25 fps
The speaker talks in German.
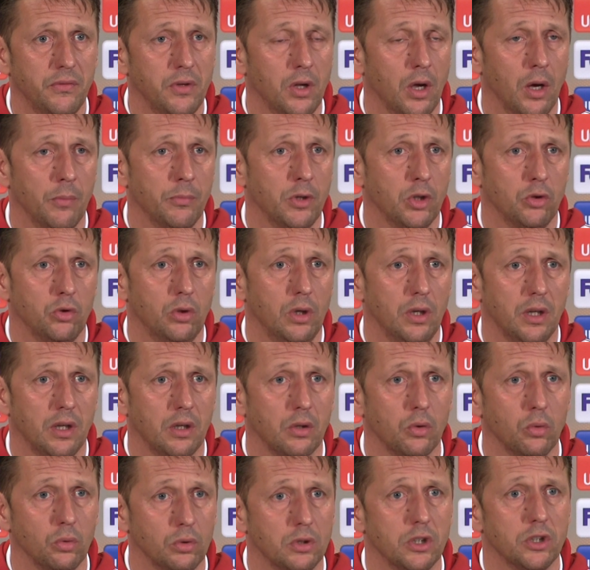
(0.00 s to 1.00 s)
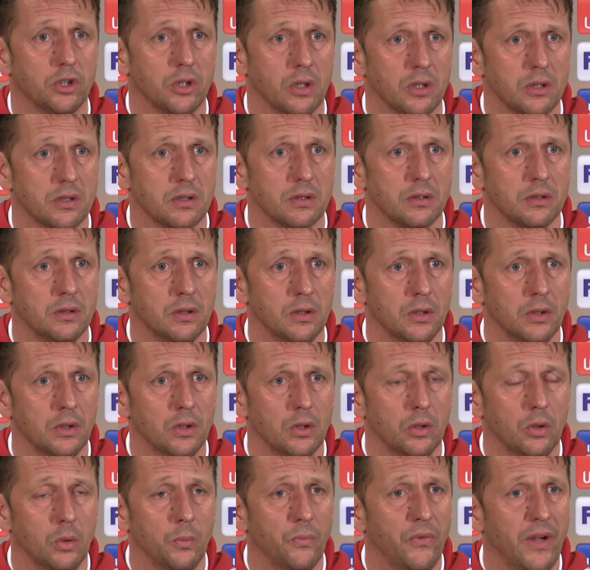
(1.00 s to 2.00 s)
Wir haben natürlich gute Chancen,
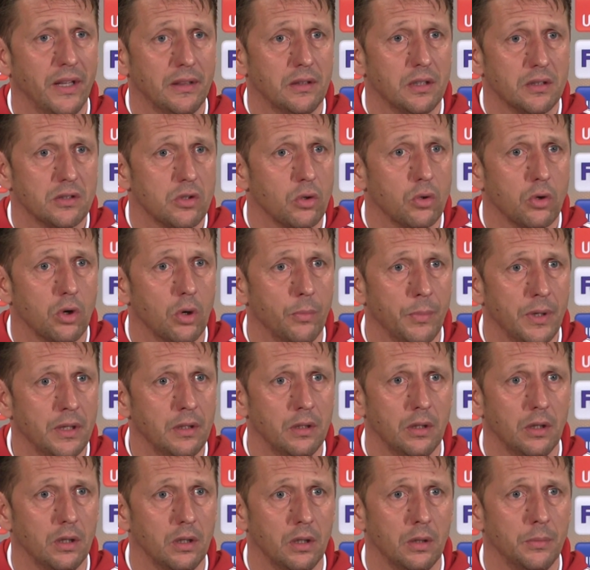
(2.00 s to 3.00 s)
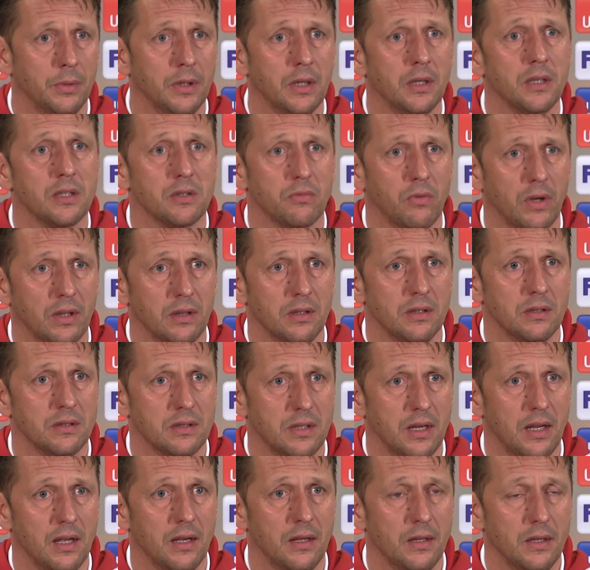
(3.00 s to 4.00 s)
um weiterzukommen, aber es warten
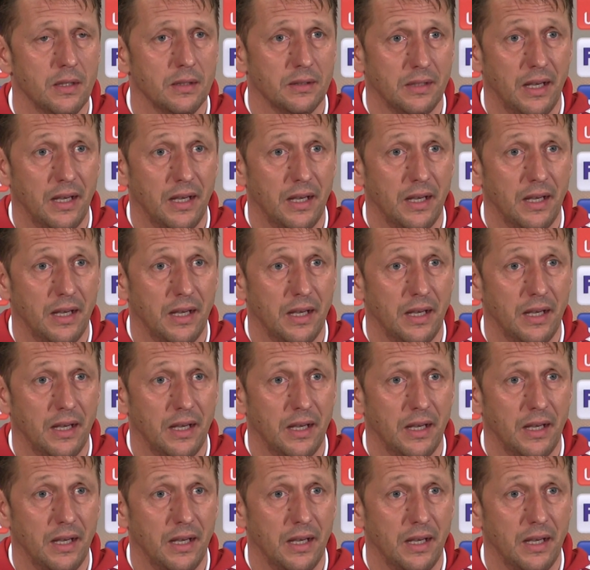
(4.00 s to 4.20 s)
sehr,